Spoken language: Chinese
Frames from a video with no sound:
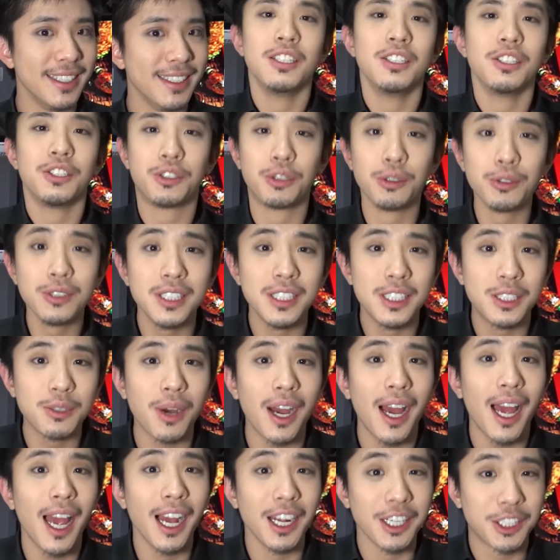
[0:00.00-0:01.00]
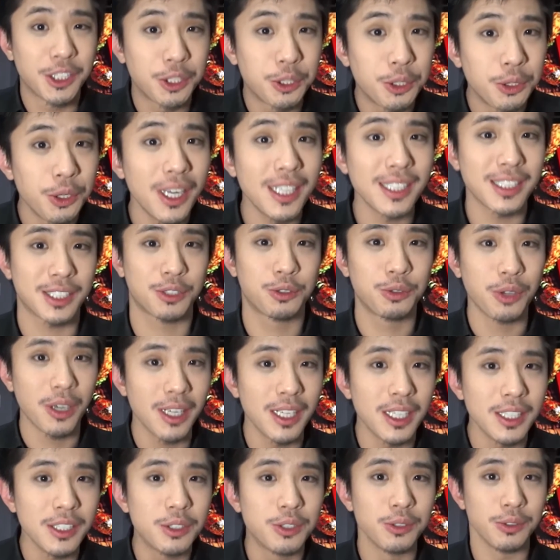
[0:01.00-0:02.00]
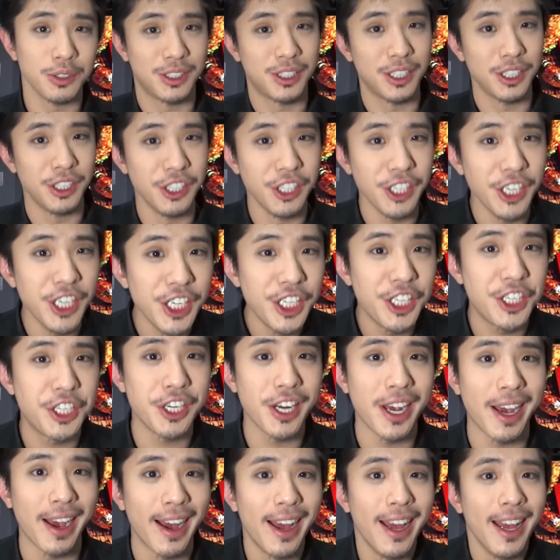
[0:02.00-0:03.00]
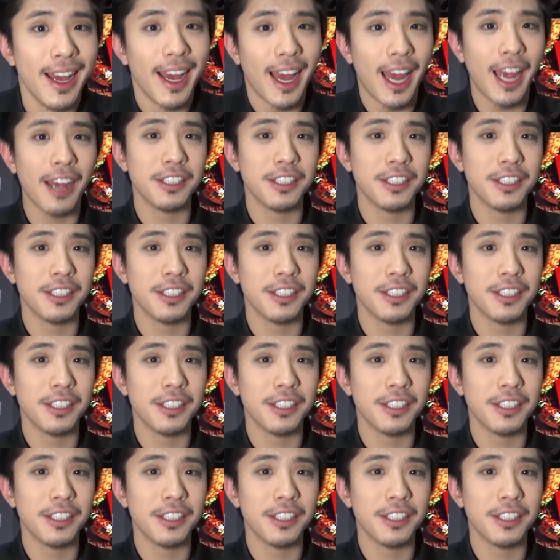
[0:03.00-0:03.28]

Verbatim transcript: 除此之外，还有 Trans 双人组 Tanisha，还有